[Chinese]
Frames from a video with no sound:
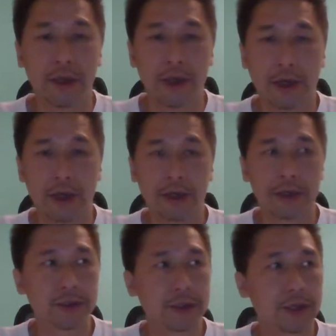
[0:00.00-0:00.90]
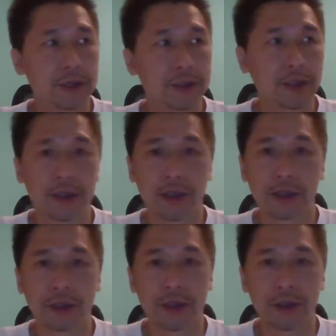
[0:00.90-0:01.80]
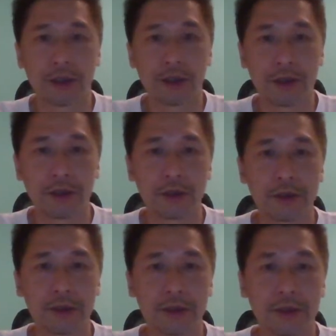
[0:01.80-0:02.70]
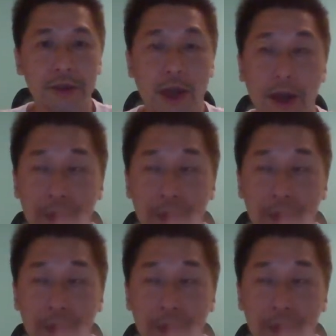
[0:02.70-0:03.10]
呃，这个这个这个这个安